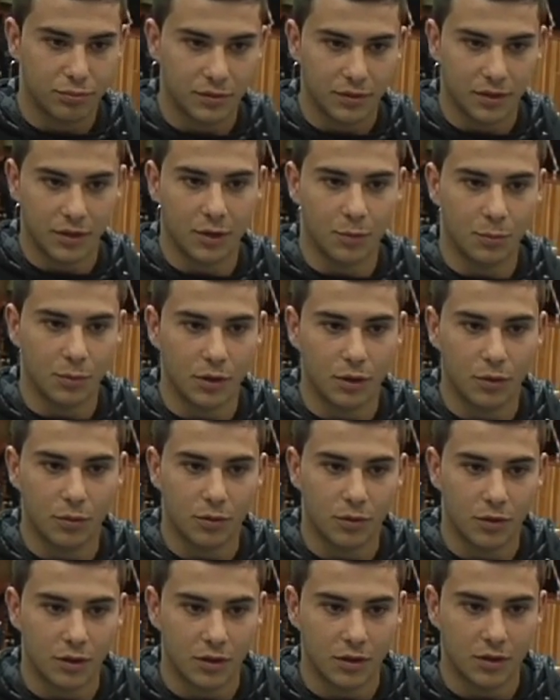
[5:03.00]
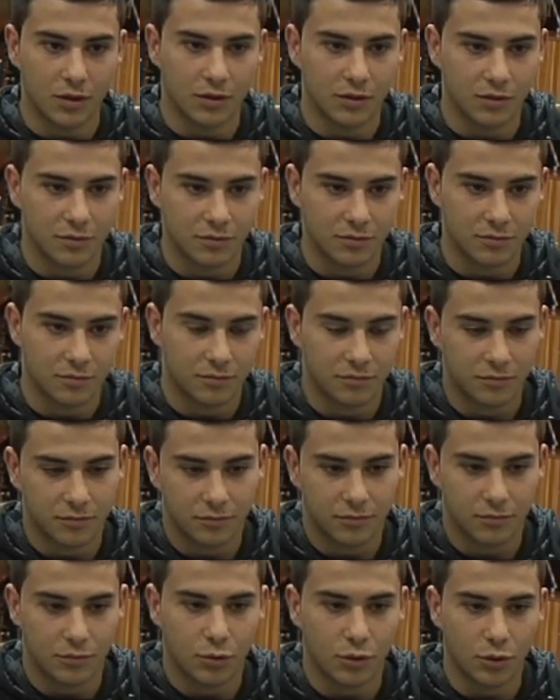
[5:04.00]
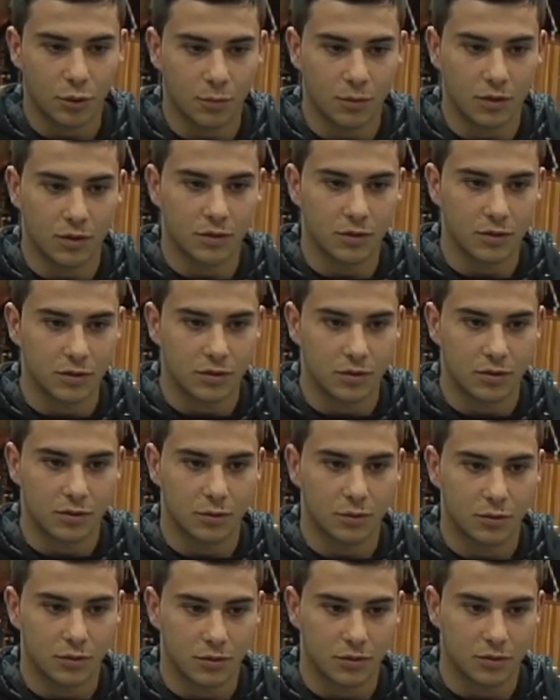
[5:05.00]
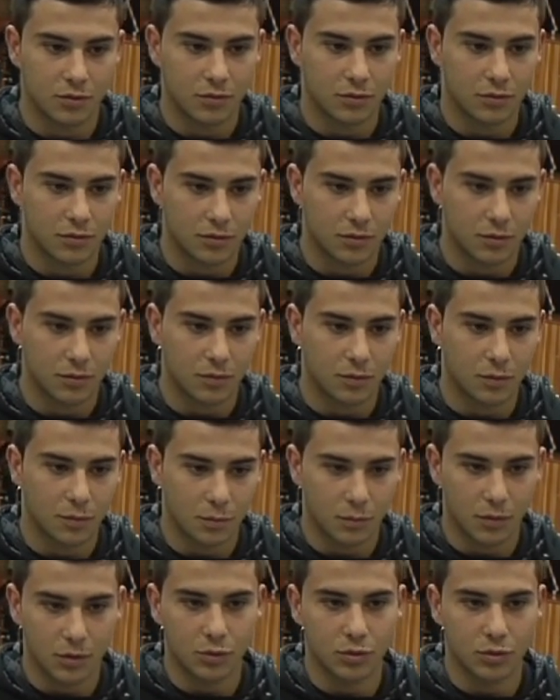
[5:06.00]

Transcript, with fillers: en la película lo que más me